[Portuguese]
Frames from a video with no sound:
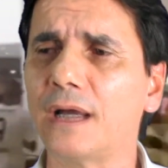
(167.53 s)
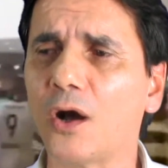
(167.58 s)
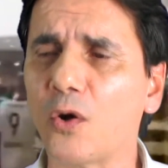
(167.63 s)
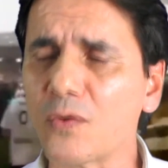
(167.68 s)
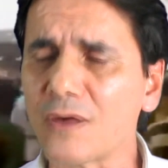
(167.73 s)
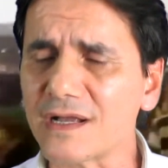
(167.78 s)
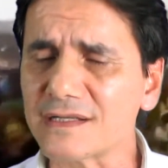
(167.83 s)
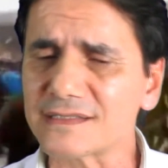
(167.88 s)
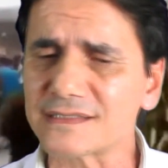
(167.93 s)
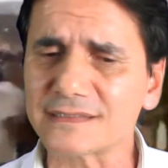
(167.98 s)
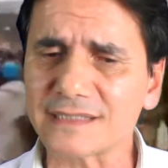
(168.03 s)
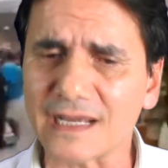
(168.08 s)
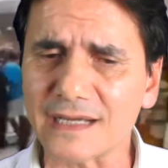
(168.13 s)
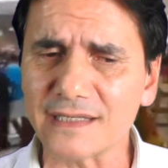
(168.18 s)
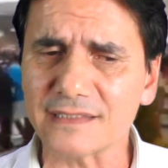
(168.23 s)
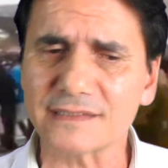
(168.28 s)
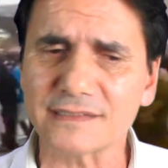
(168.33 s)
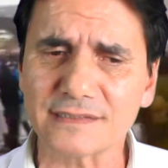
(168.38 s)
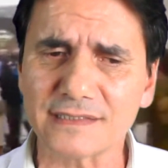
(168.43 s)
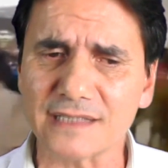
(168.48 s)
alcançar
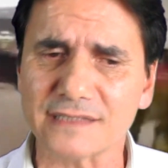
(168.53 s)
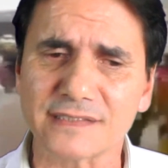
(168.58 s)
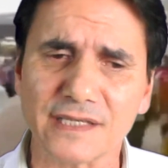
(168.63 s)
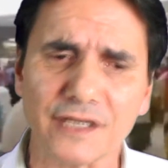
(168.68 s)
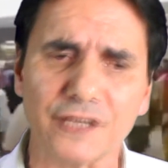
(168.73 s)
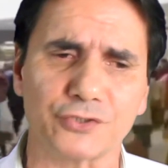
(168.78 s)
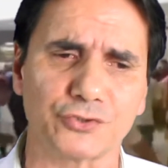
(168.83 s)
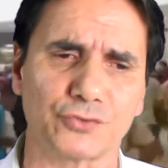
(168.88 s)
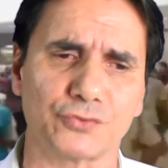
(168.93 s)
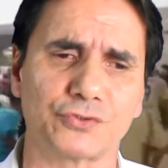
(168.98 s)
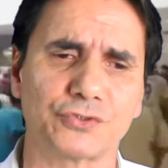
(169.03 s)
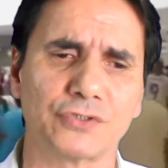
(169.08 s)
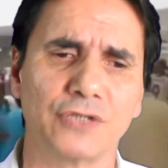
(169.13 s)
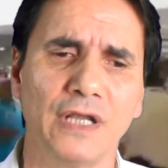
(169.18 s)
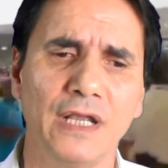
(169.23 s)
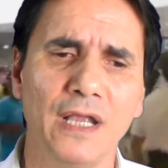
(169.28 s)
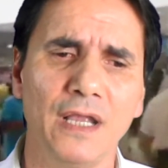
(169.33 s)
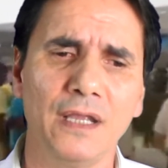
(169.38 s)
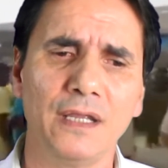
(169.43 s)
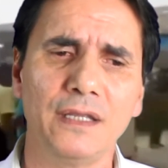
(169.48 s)
esses desejos.
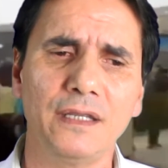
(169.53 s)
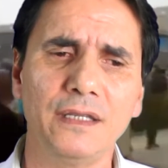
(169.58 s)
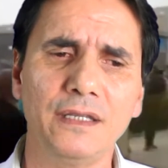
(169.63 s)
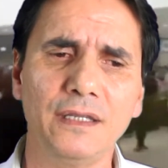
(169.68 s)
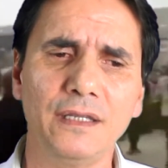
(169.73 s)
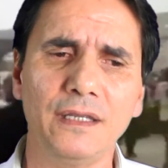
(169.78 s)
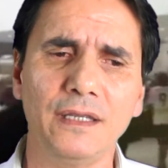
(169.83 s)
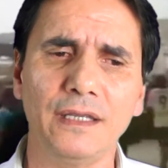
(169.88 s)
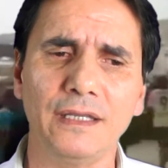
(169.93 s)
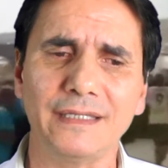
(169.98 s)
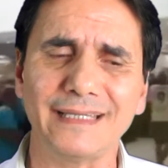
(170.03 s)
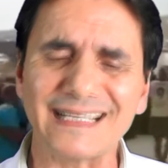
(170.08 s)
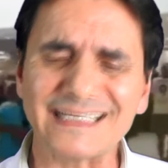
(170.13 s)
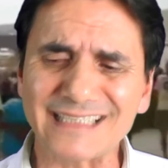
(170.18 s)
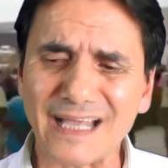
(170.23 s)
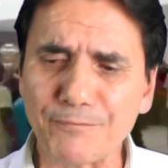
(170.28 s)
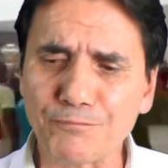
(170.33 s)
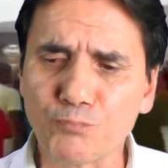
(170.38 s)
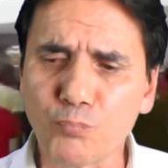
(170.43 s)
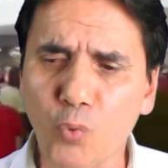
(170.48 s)
E
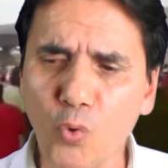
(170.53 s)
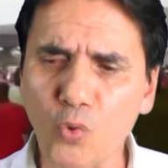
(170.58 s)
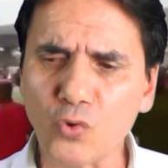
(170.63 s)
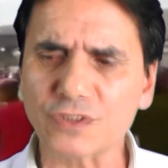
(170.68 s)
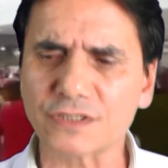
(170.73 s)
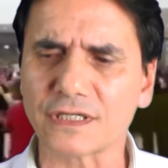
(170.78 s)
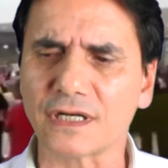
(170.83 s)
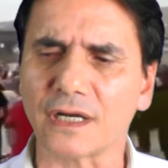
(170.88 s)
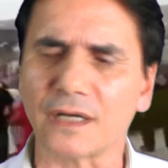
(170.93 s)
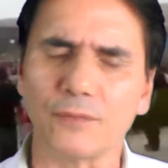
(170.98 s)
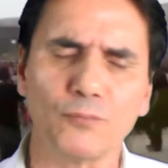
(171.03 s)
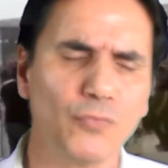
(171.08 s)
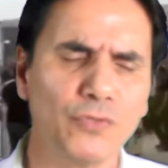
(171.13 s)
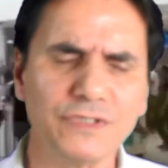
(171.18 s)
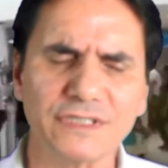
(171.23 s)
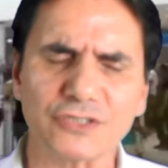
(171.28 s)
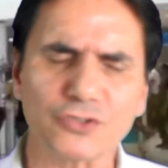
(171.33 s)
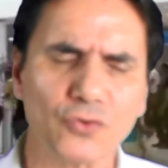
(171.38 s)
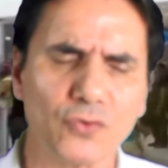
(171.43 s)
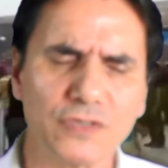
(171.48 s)
nessa busca,
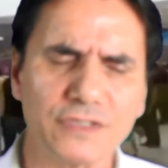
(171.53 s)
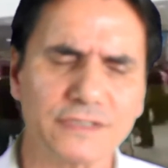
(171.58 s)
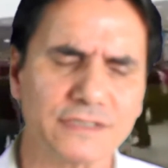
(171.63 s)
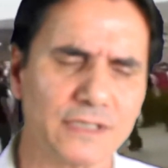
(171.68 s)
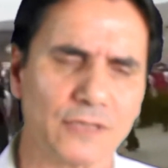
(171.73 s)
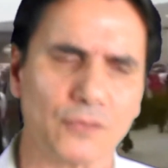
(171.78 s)
muitas coisas